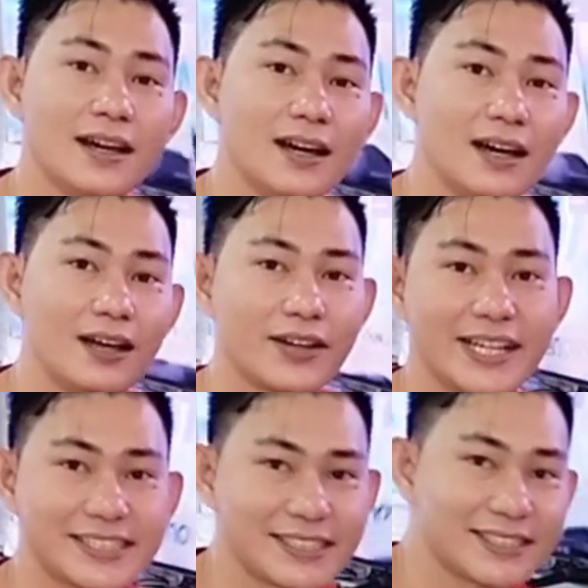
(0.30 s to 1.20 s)
Halo
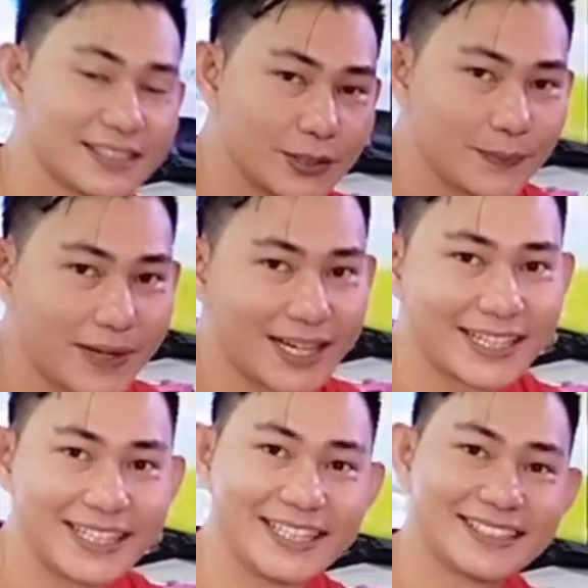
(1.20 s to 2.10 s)
guys, jumpa
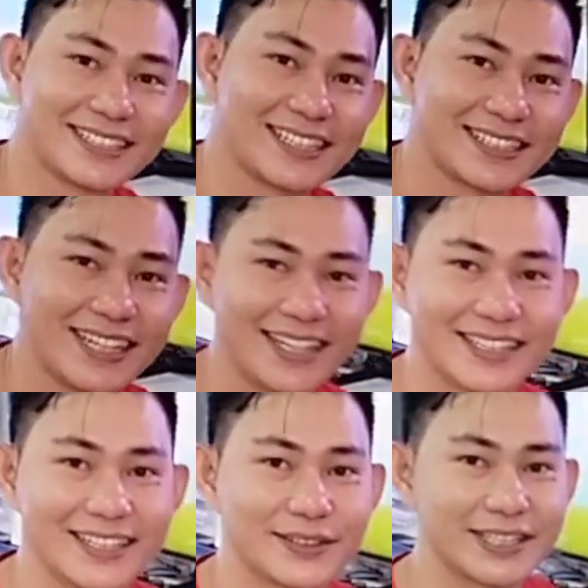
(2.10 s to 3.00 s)
lagi di channel saya
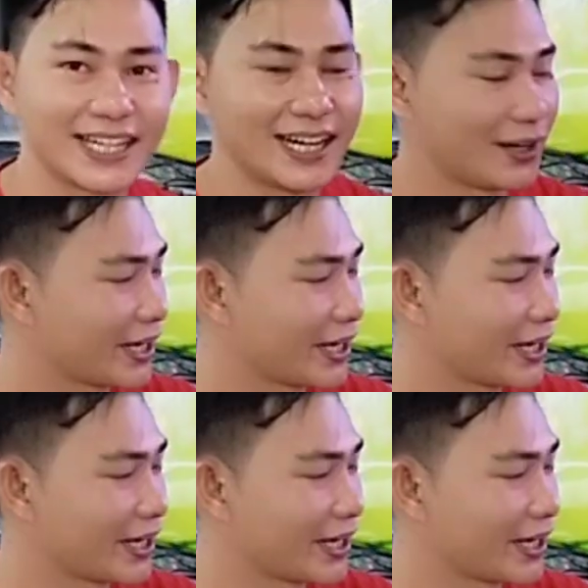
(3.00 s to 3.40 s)
yang Sega.